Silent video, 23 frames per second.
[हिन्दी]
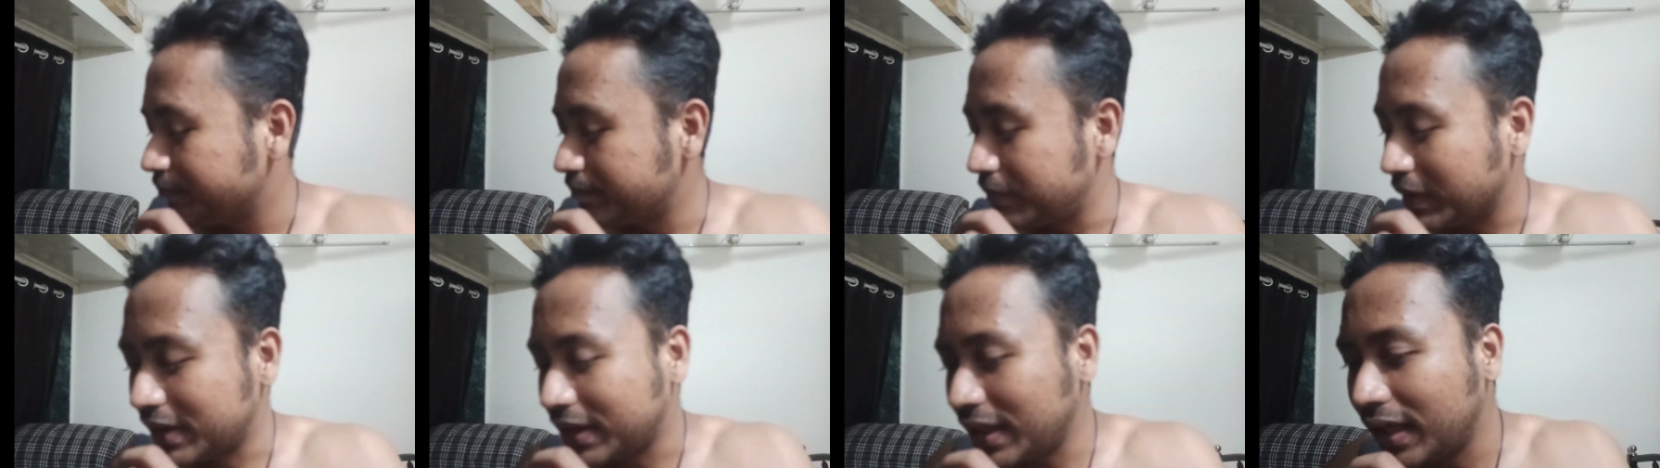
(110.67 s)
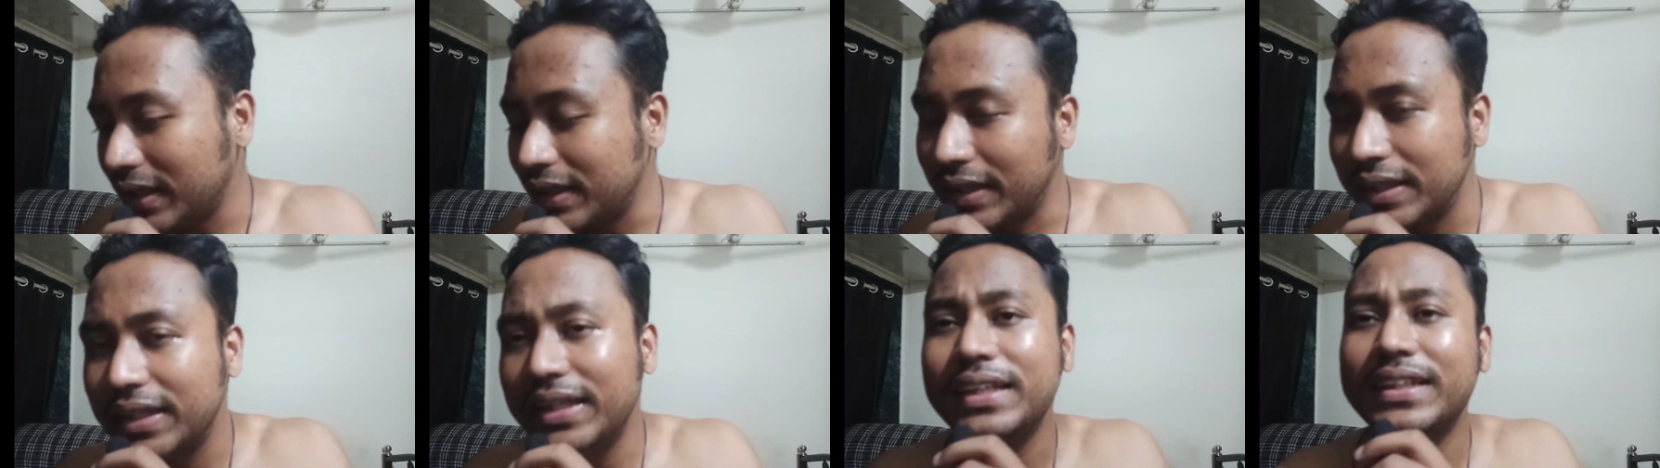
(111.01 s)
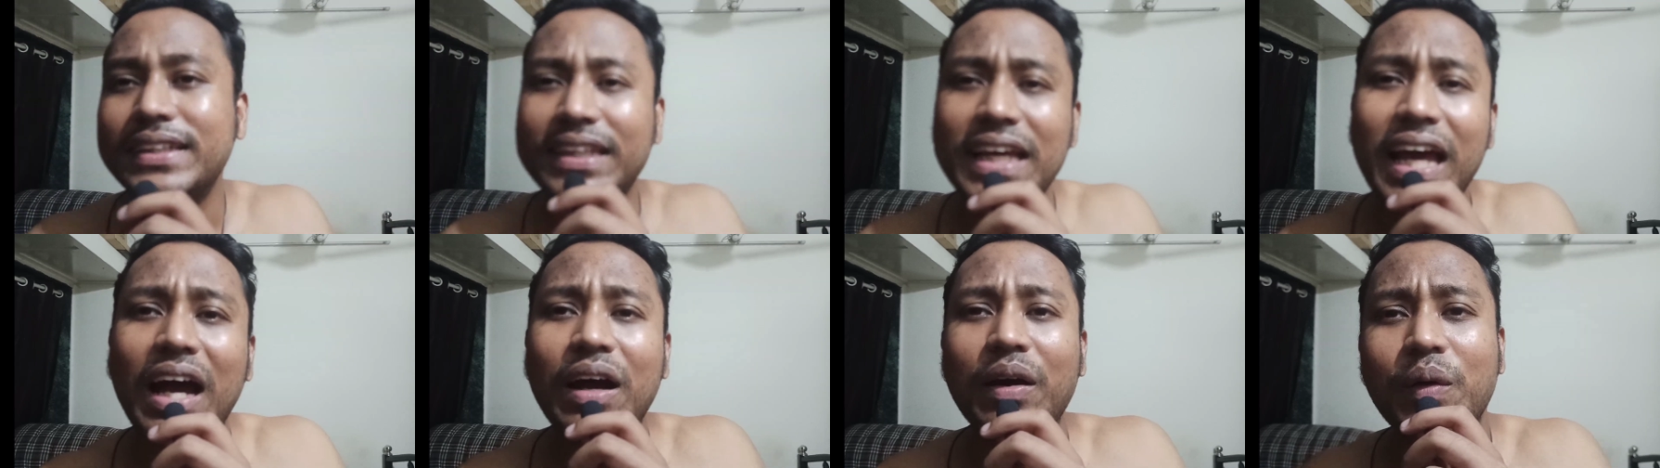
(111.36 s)
पता नहीं
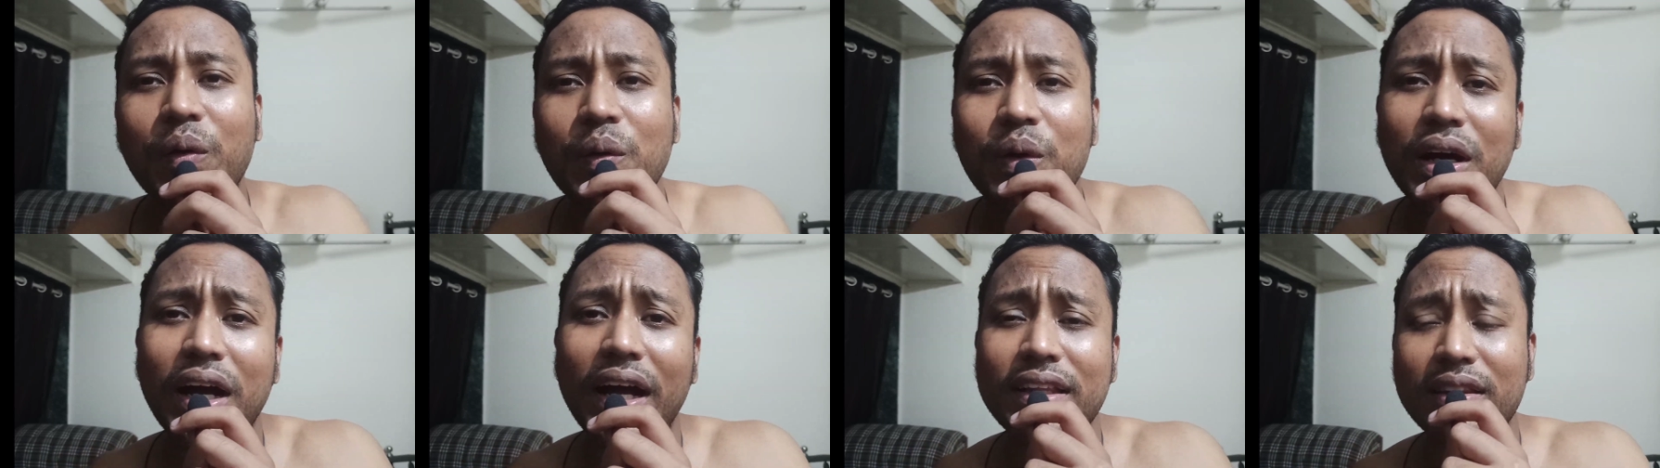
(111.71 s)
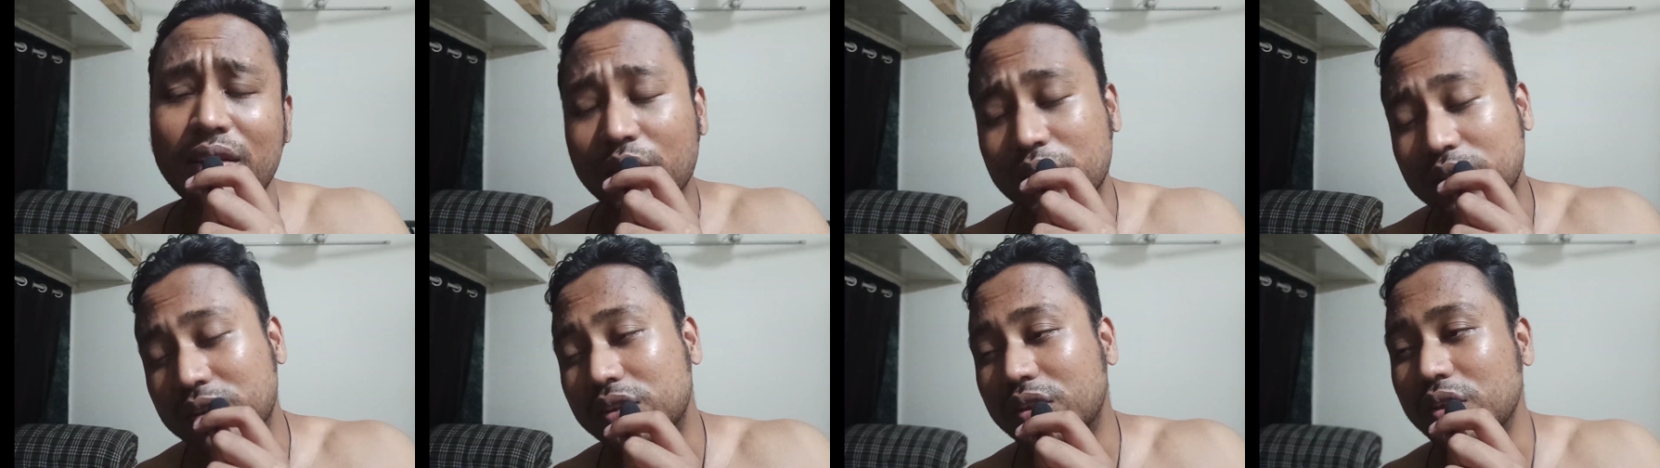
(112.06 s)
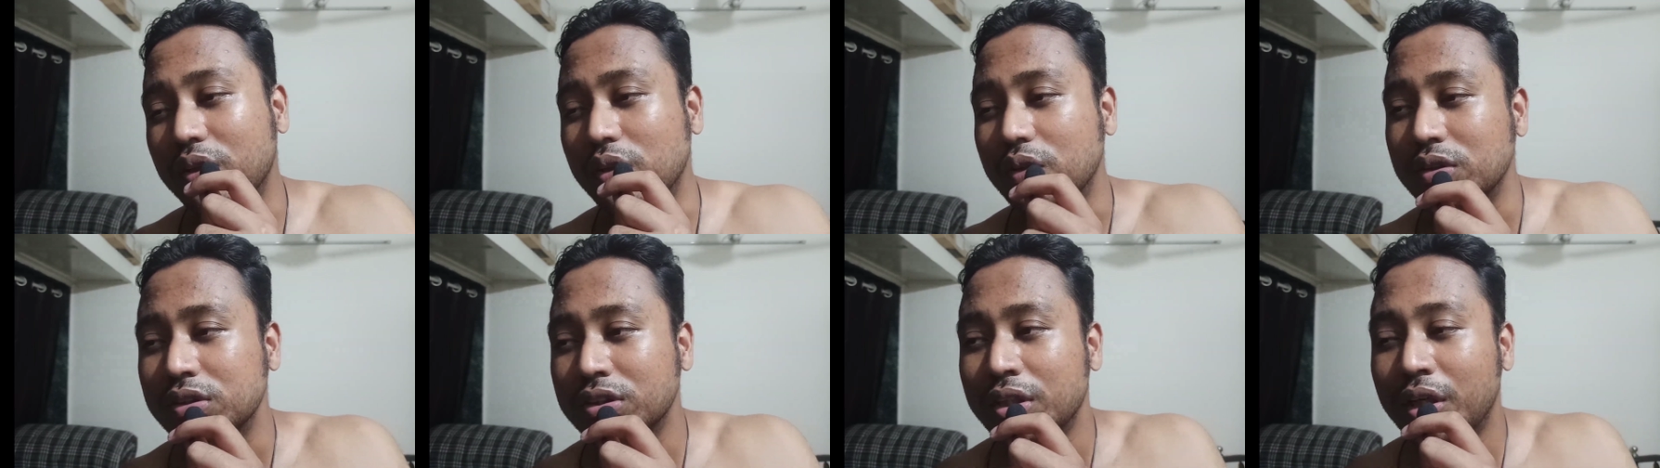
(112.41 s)
क्या होगा दोस्तों